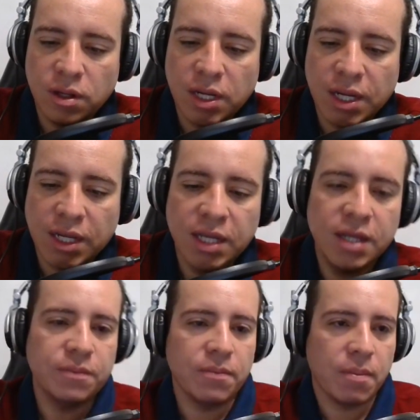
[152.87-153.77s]

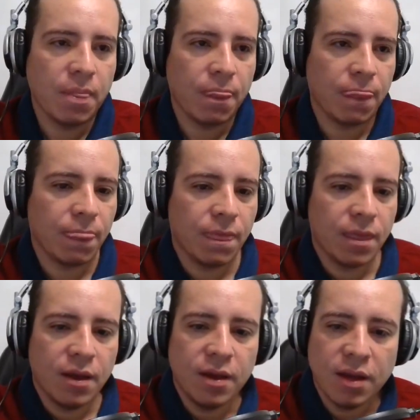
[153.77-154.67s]
Aquí.
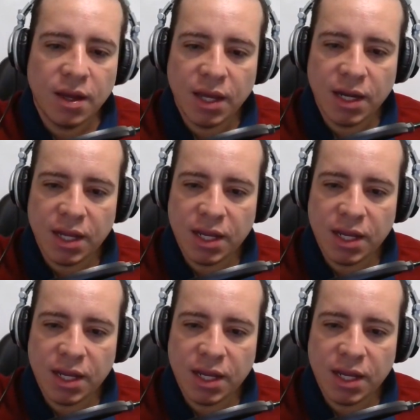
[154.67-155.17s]
En